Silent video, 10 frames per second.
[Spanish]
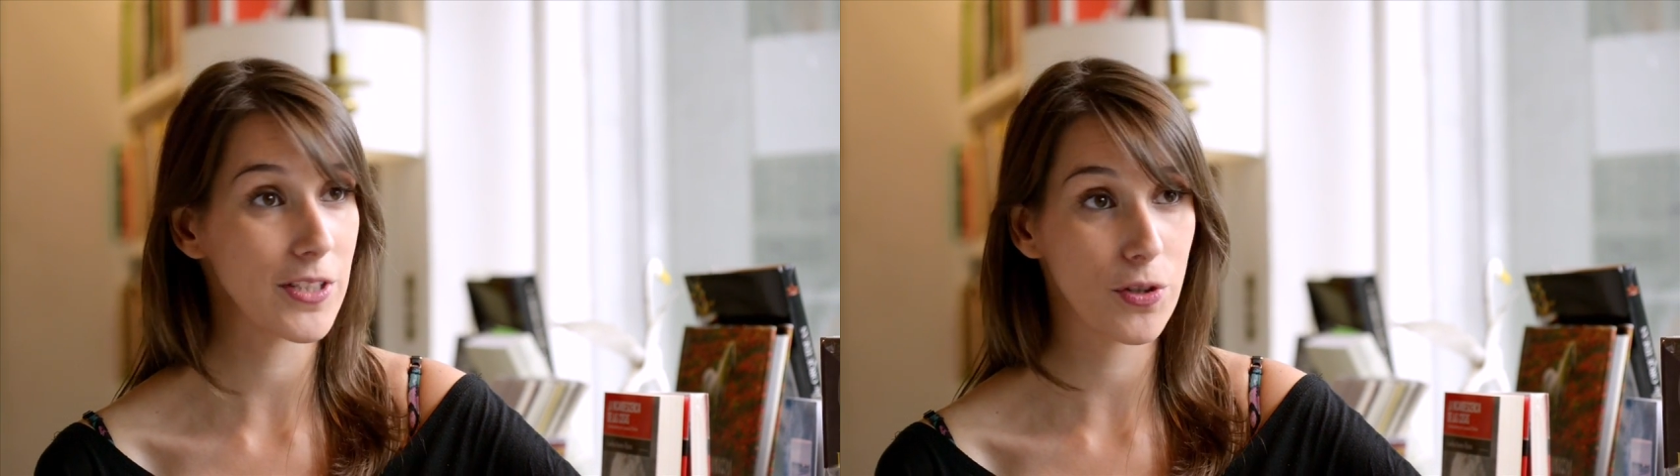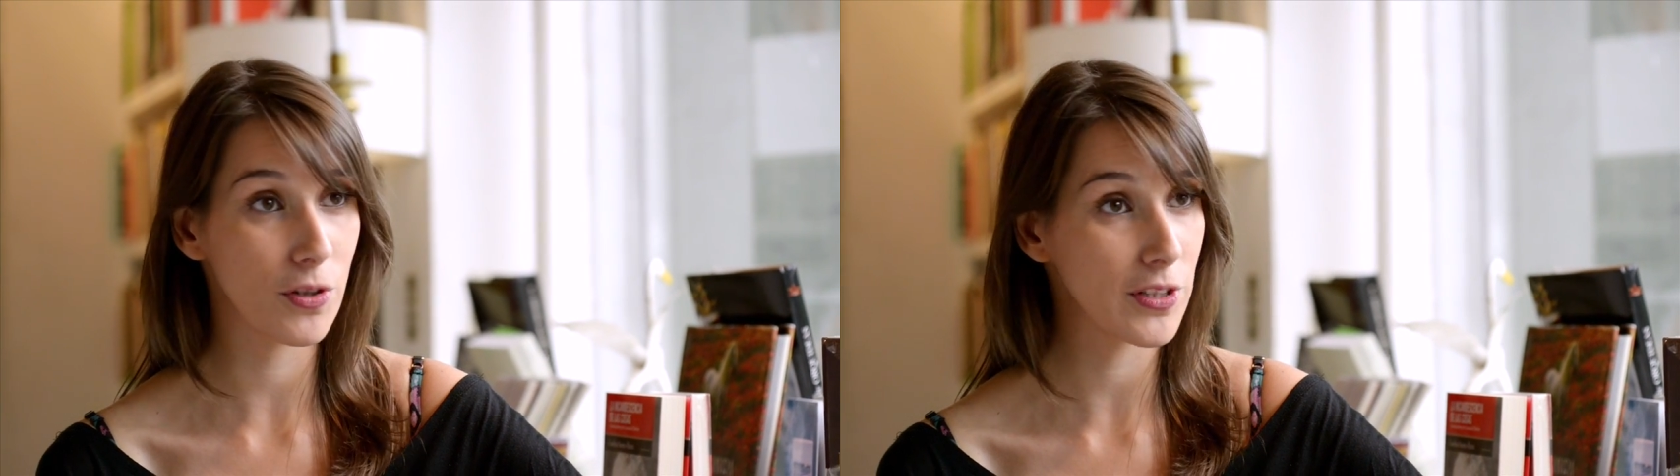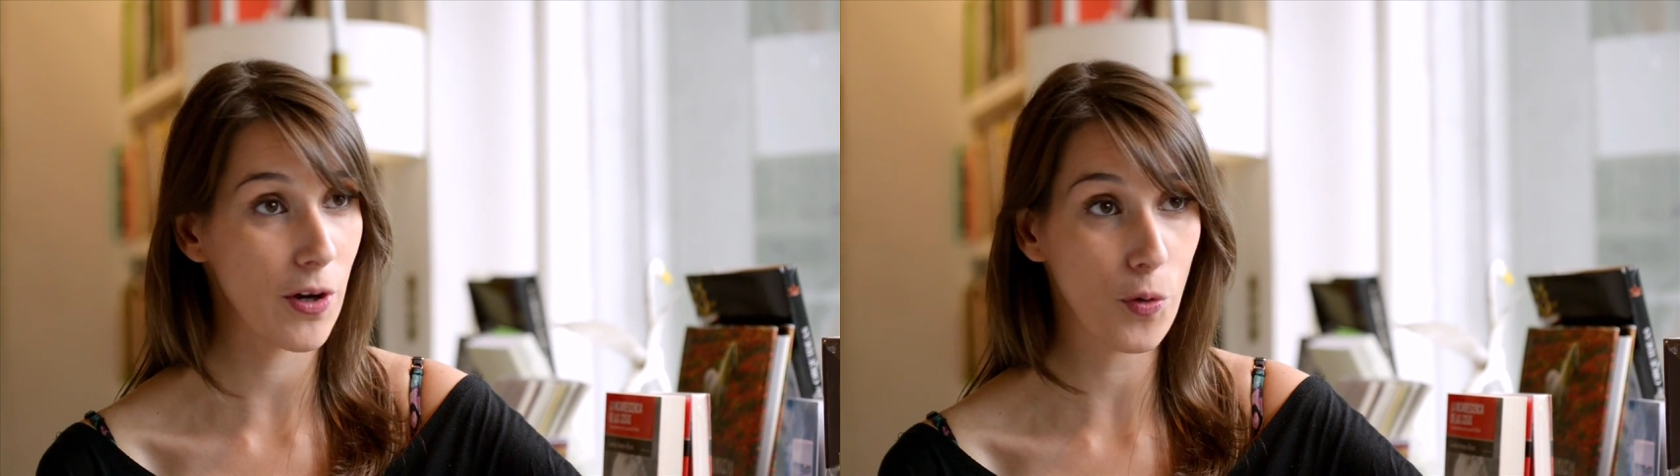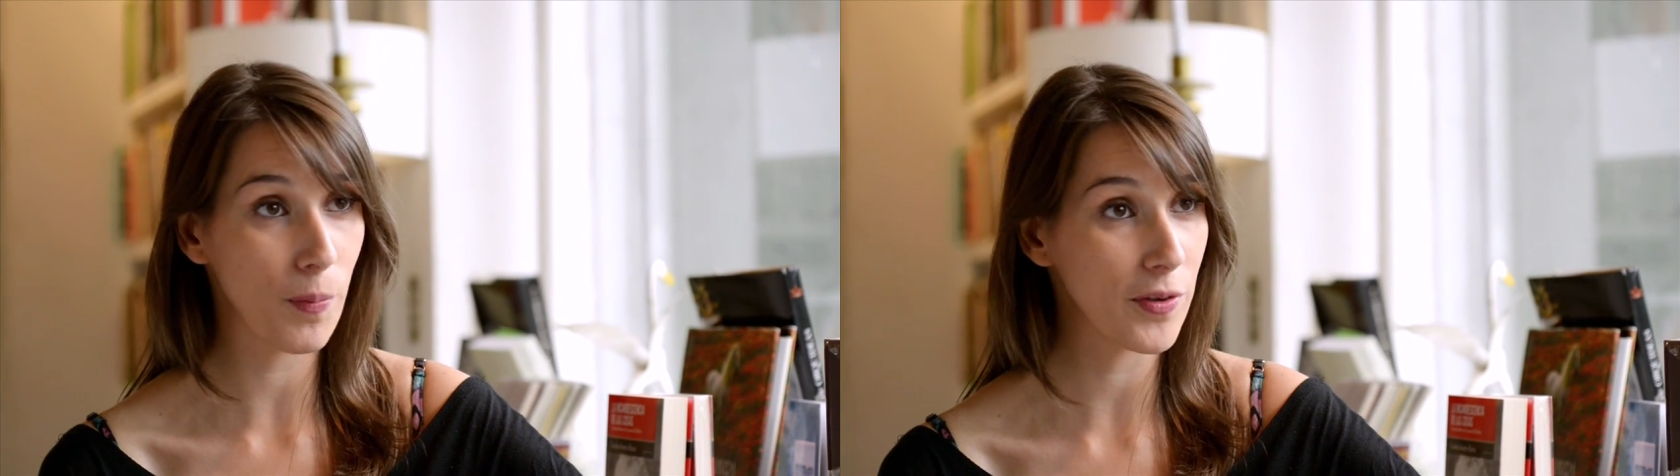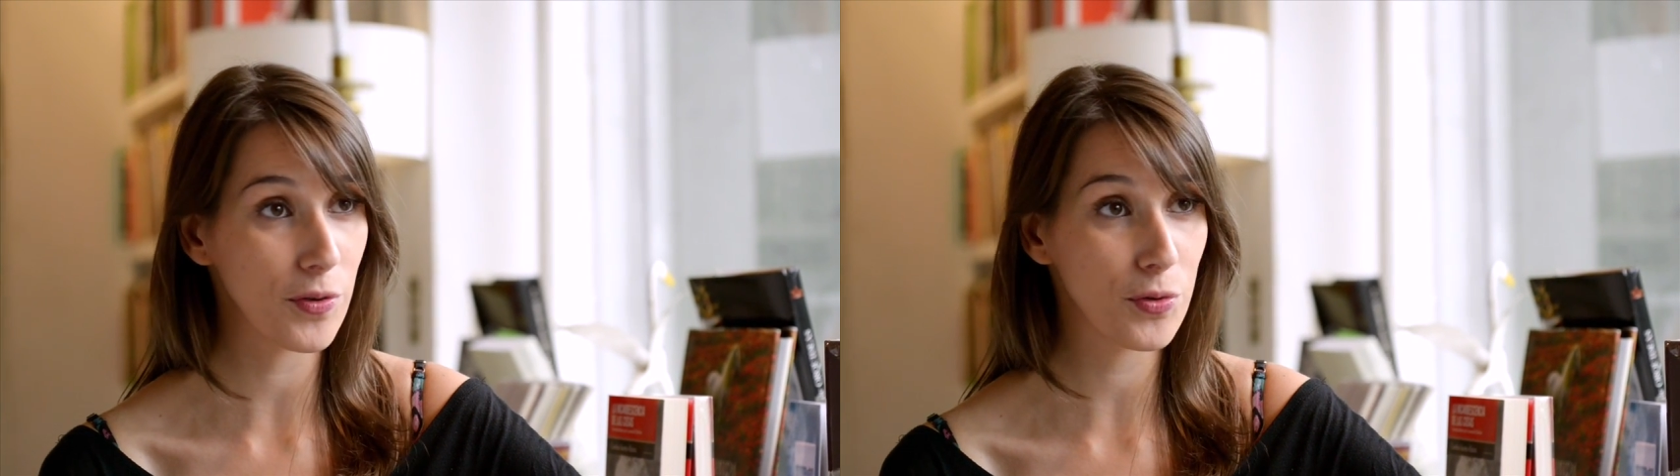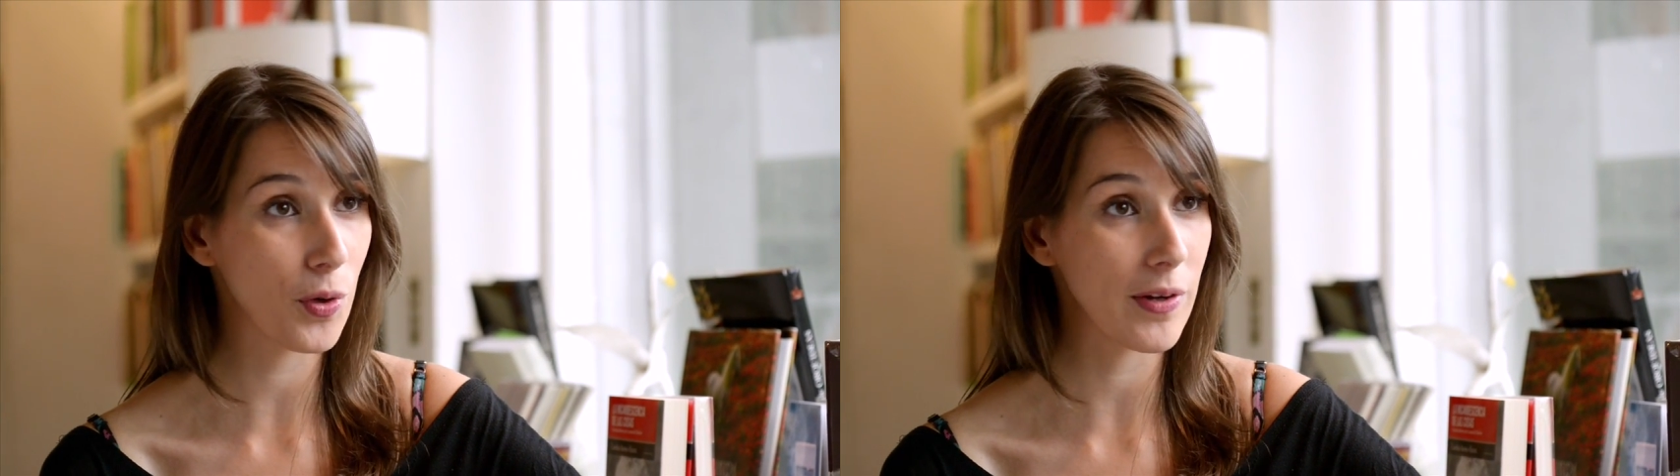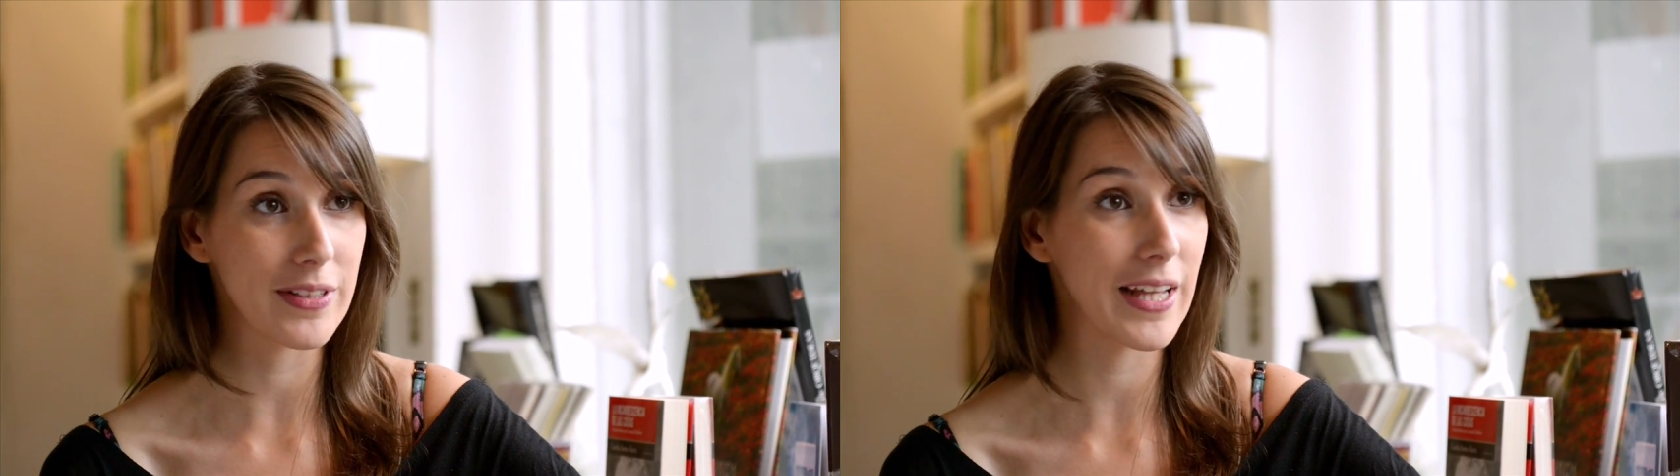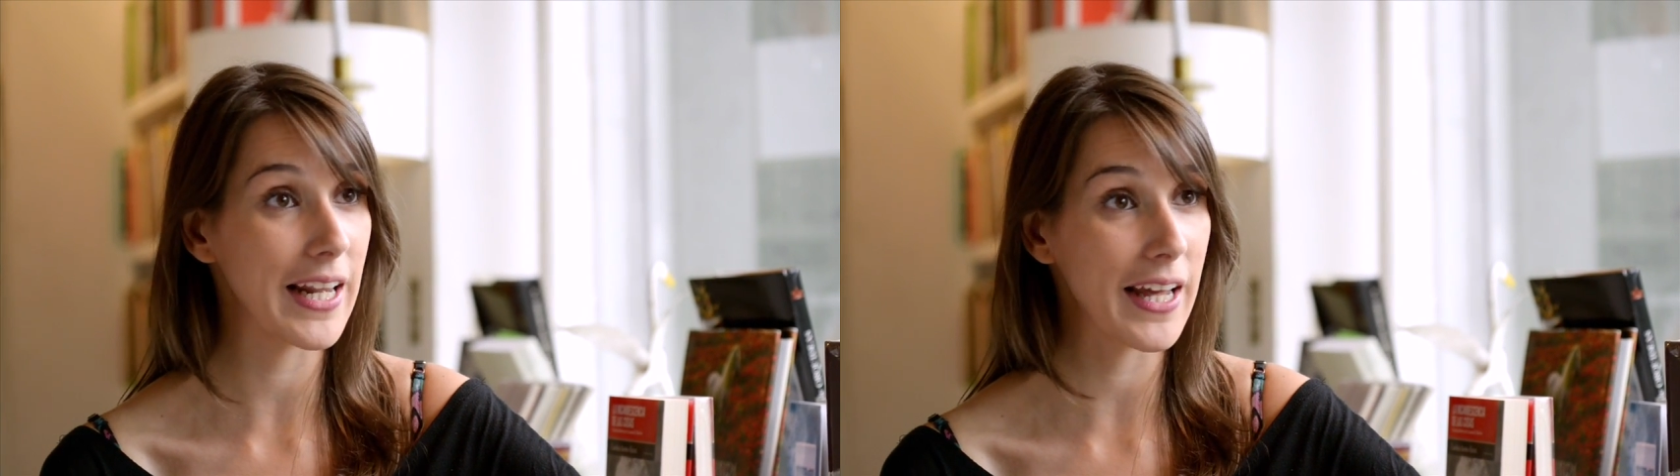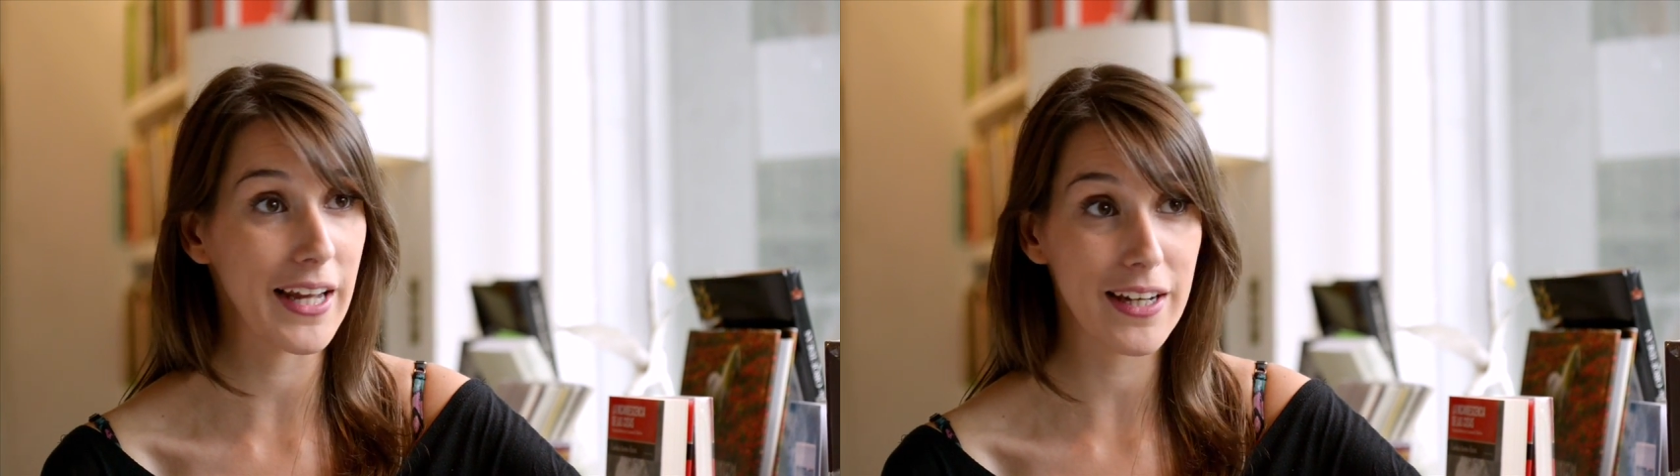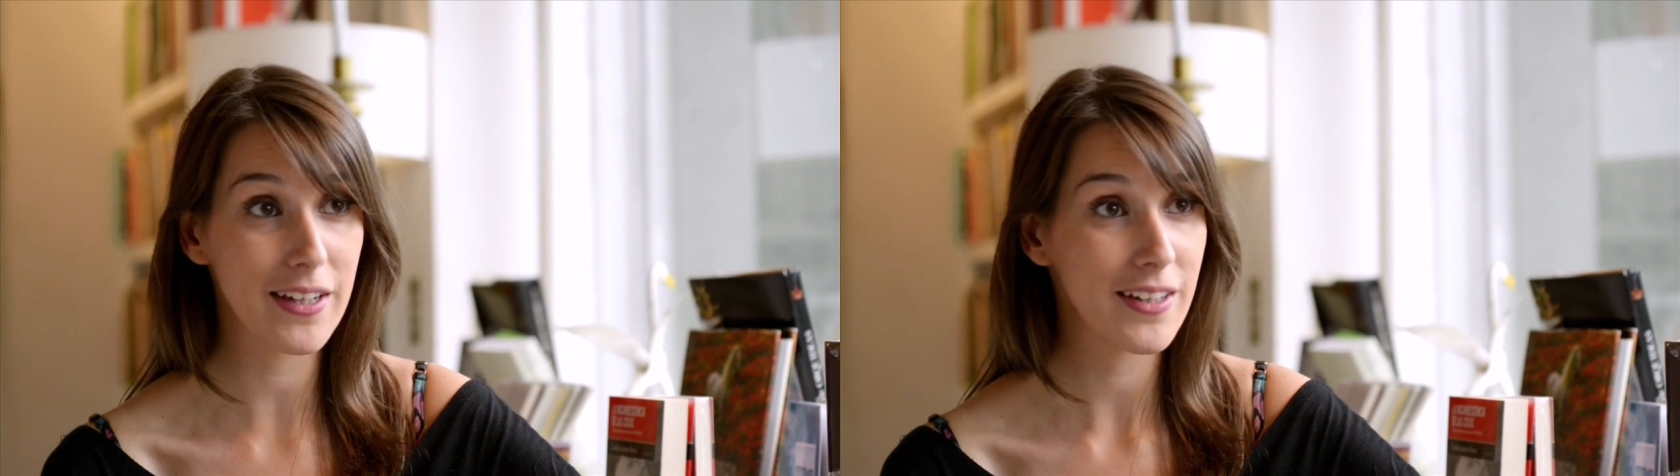eso y no está ocupando tu cabeza en leer,